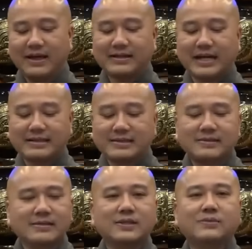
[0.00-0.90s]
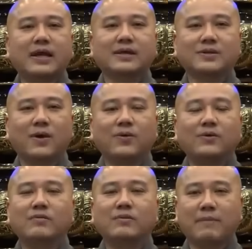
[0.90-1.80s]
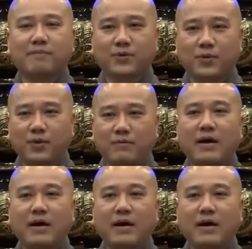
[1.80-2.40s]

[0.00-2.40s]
Ngày xưa nếu thầy tổ không lập chùa,